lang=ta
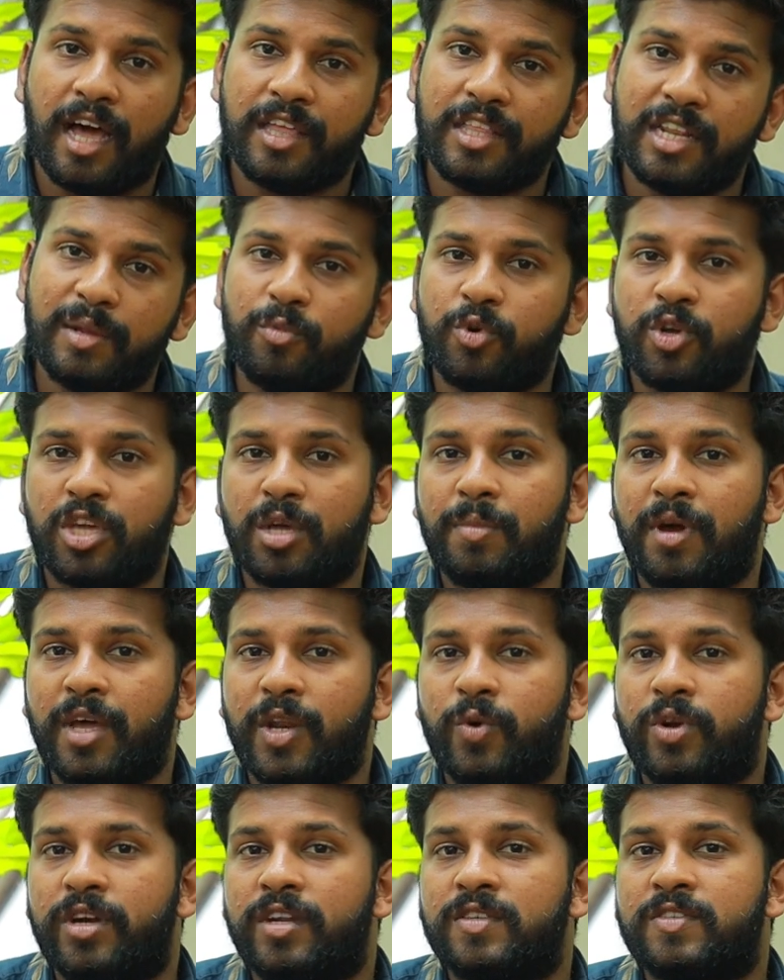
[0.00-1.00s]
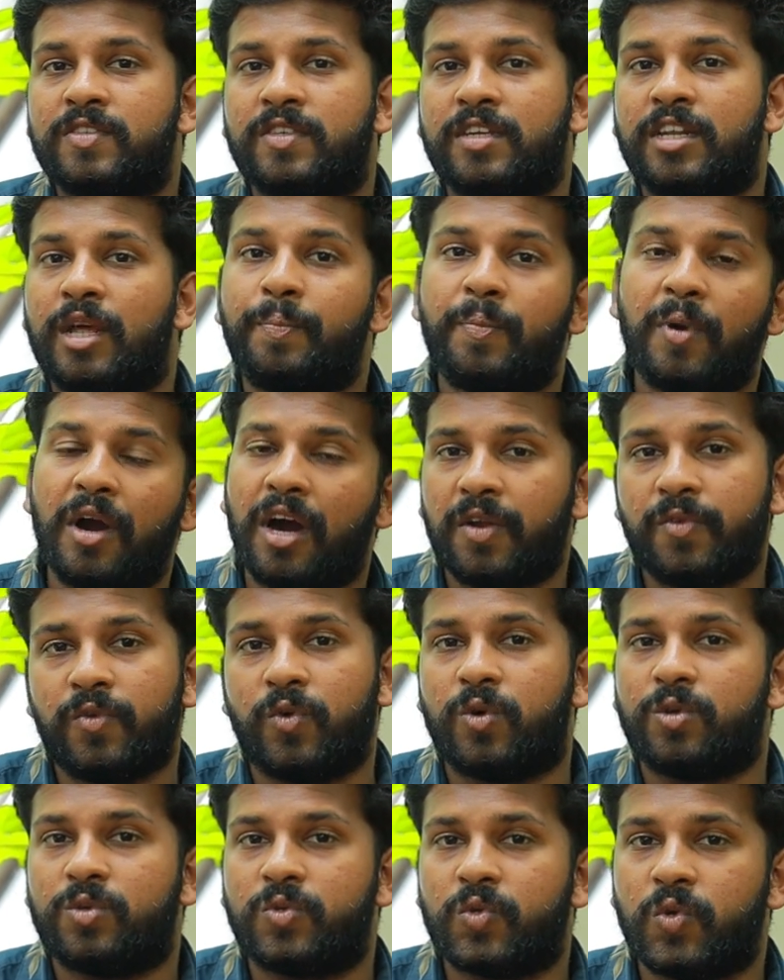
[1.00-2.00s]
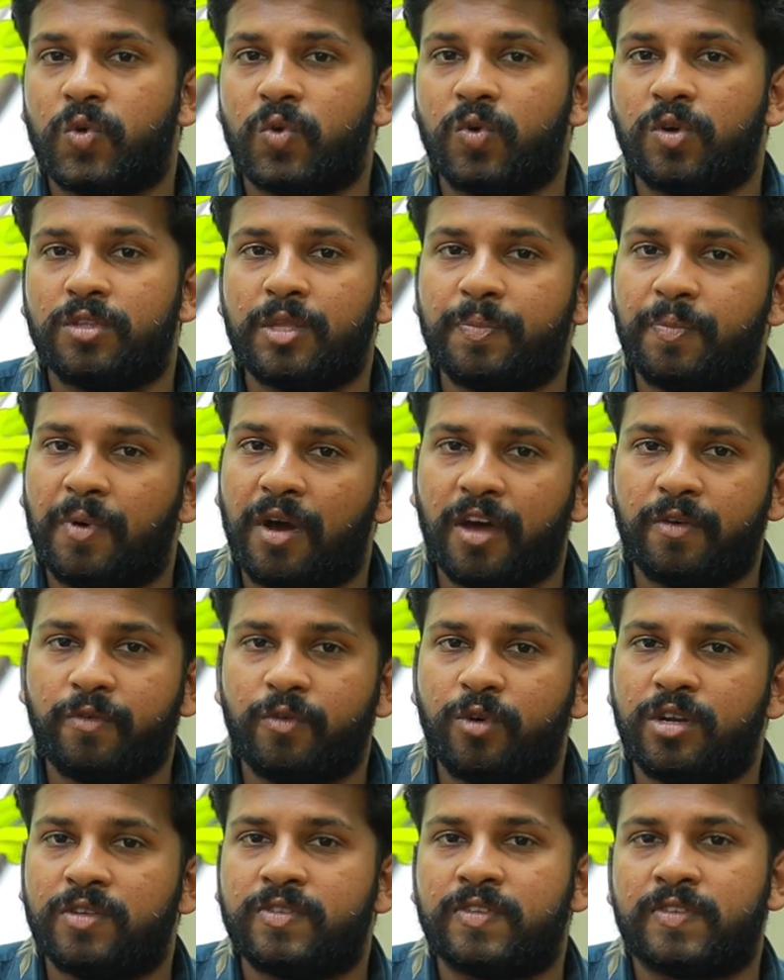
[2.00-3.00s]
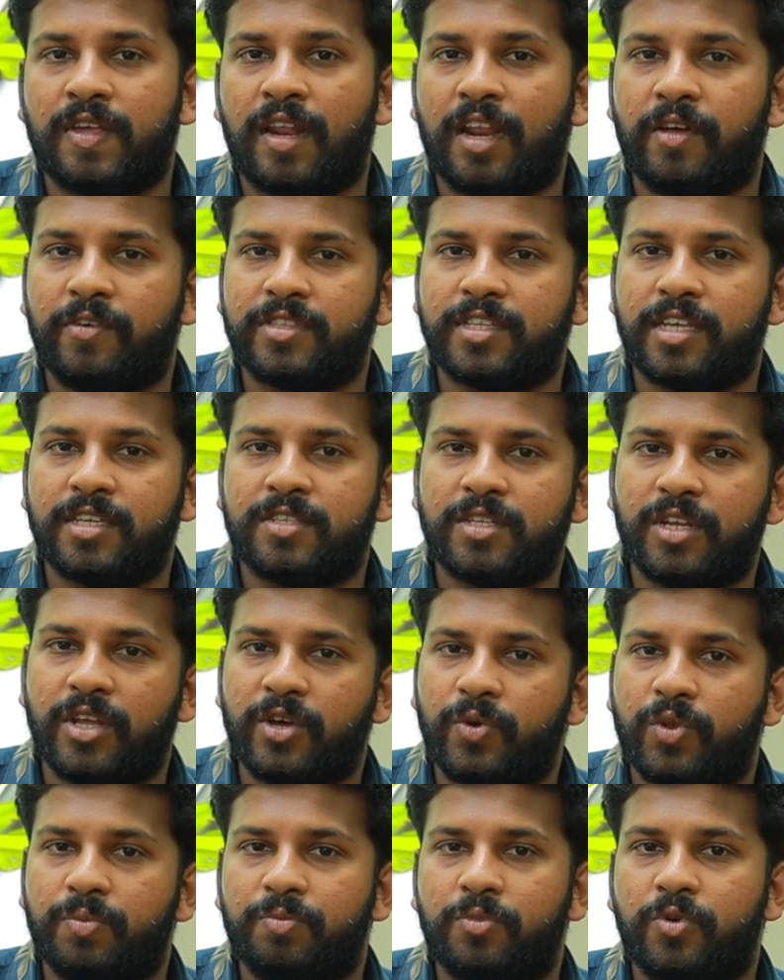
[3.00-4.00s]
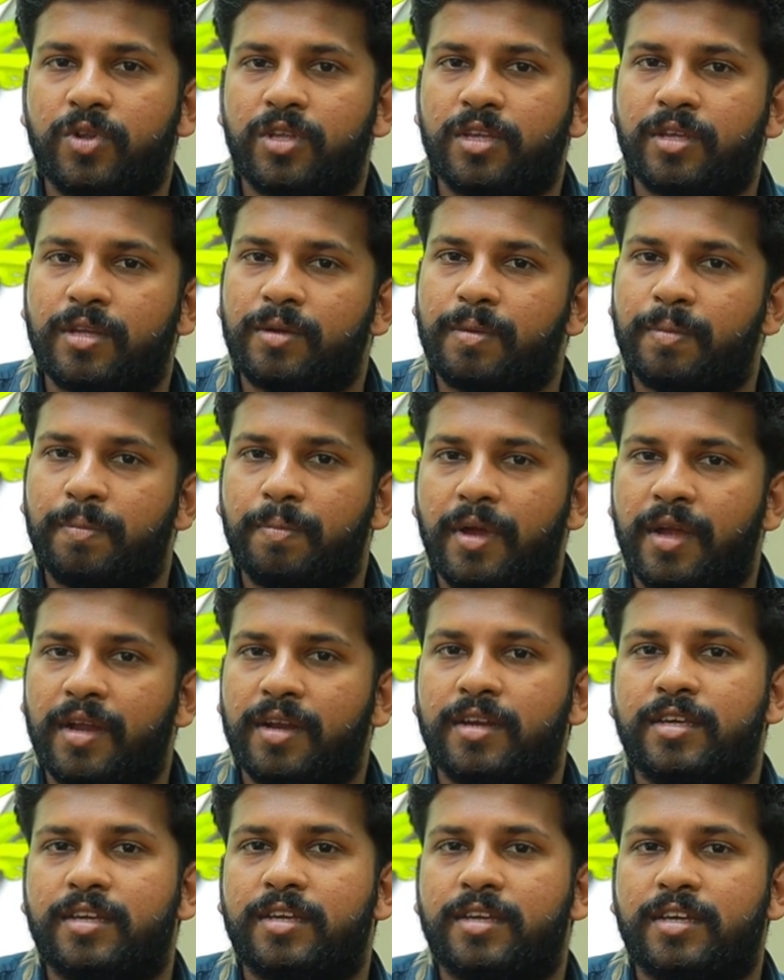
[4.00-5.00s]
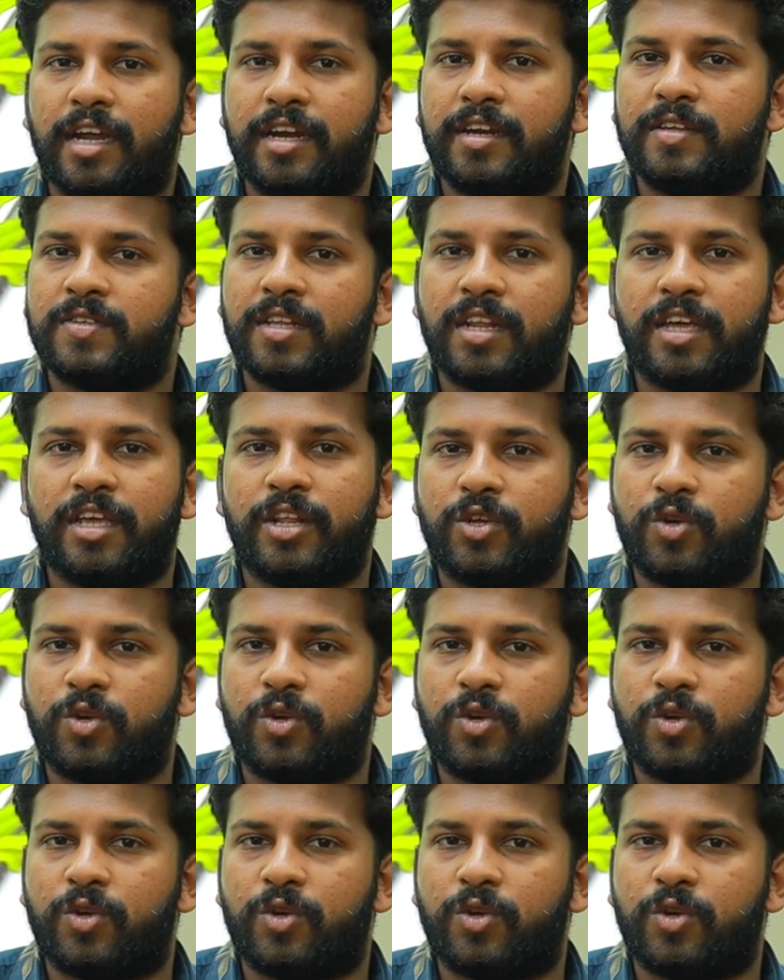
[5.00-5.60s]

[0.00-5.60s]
அதில் முக்கியமான ஒரு டிசீஸ்னா பார்வோ ஸோ இந்த பார்வோ டிசீஸ் எல்லாம் வந்தாச்சுன்னா ரொம்ப ஒரு பேட் கண்டிஷனாக